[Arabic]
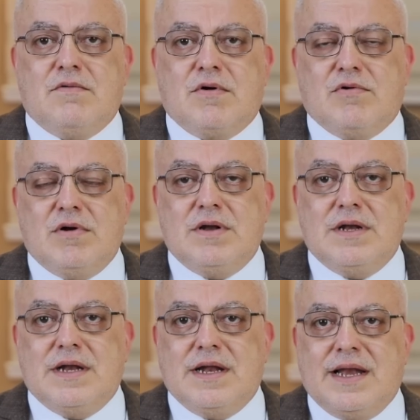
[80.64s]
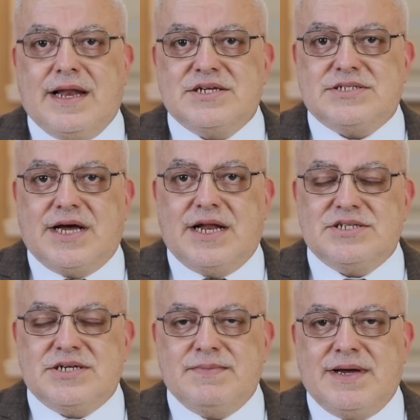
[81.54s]
وكل الأشياء
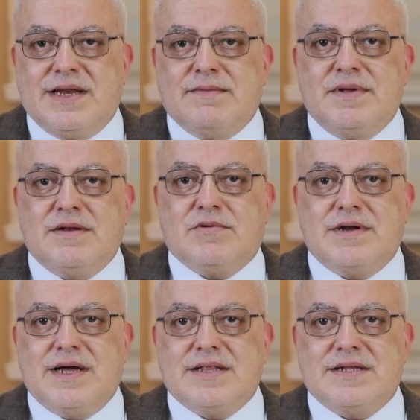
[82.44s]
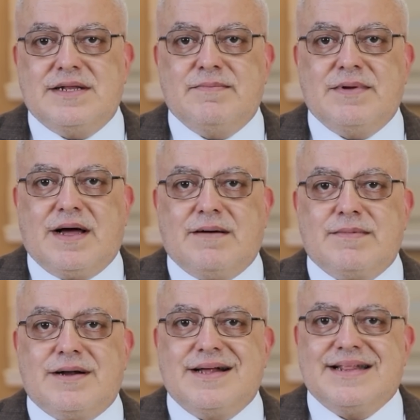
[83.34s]
الجميلة من كريات الدم
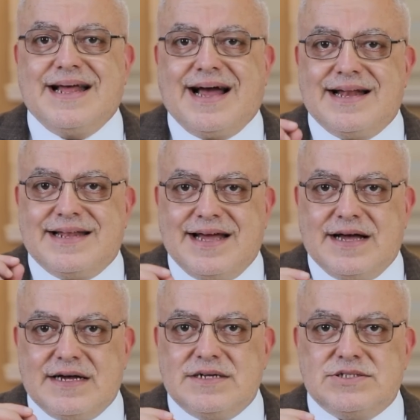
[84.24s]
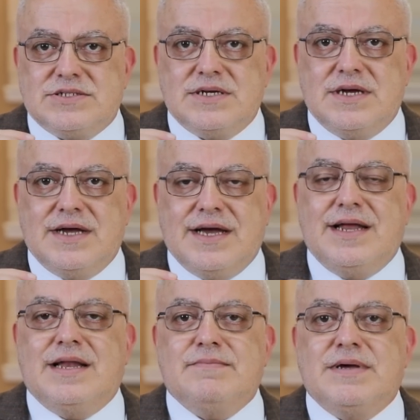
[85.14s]
الحمراء تحتاج
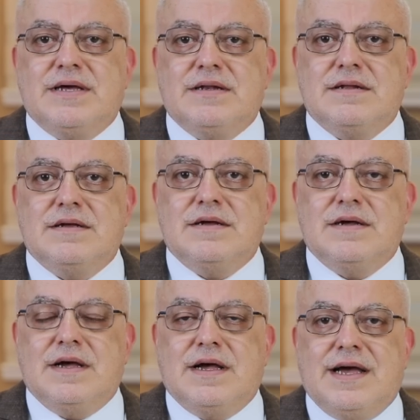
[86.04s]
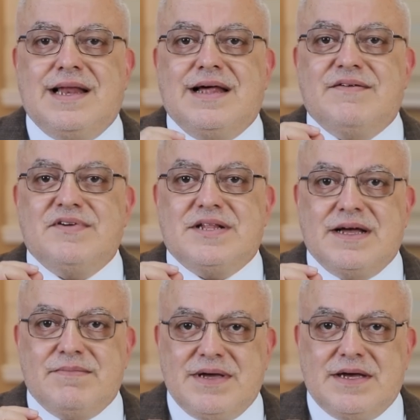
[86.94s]
إلى مين؟ إلى
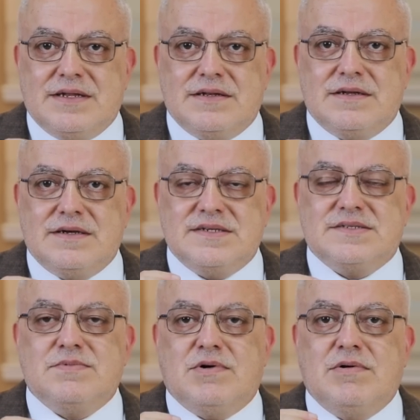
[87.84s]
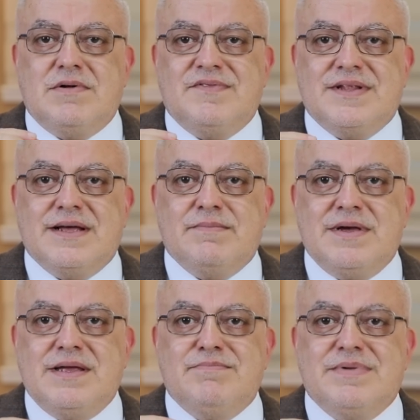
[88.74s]
فيتامين اسمه
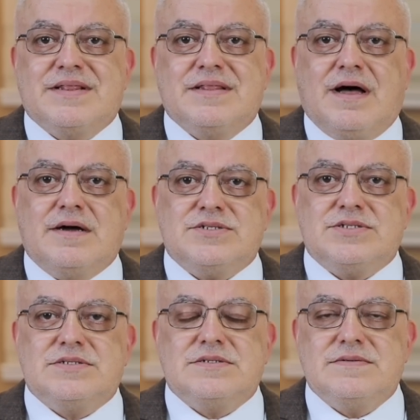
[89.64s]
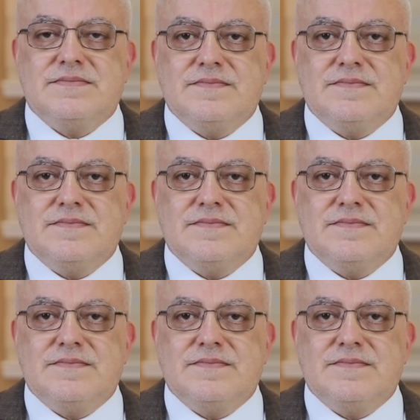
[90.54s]
الفيتامين ب 12